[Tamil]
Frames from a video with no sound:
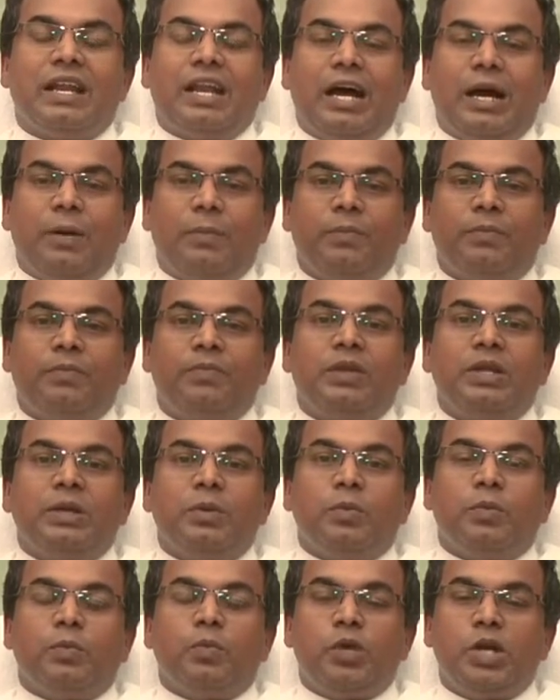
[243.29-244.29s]
நாம்
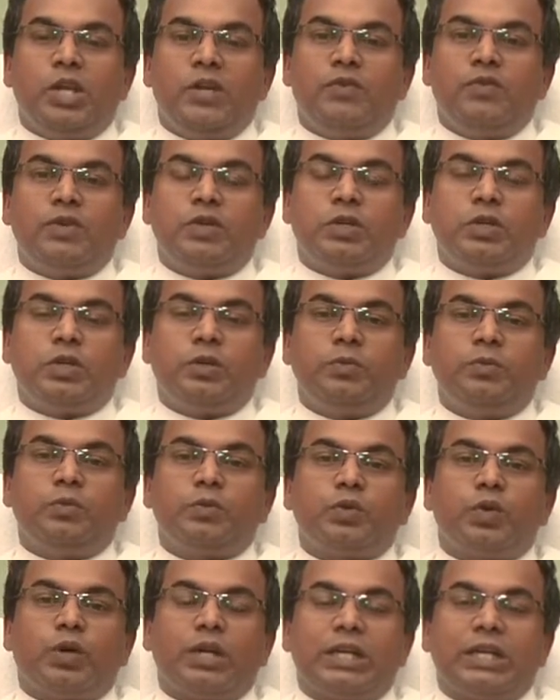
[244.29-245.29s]
முடிவுக்கும்
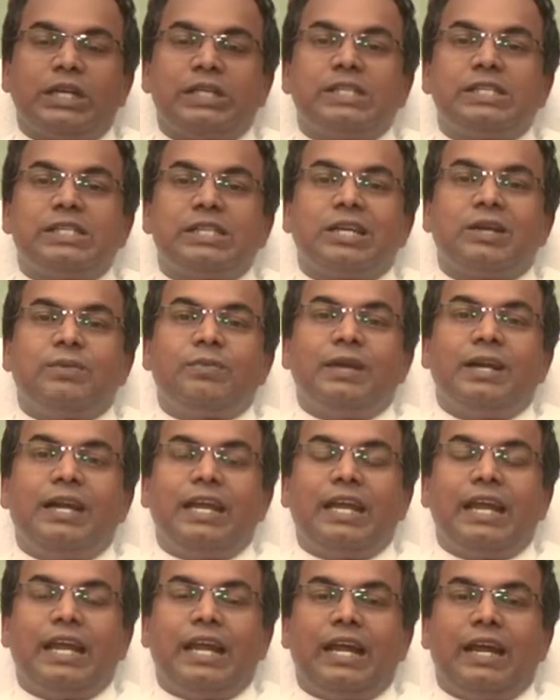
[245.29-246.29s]
தொடக்கத்திற்கும்
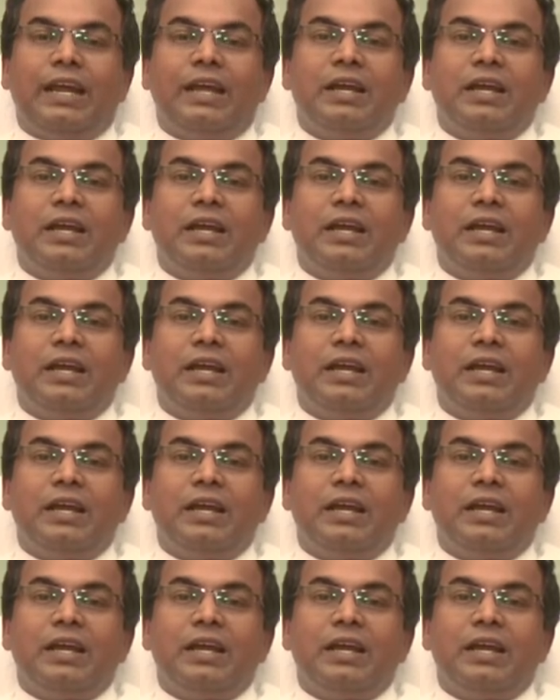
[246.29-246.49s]
இடையே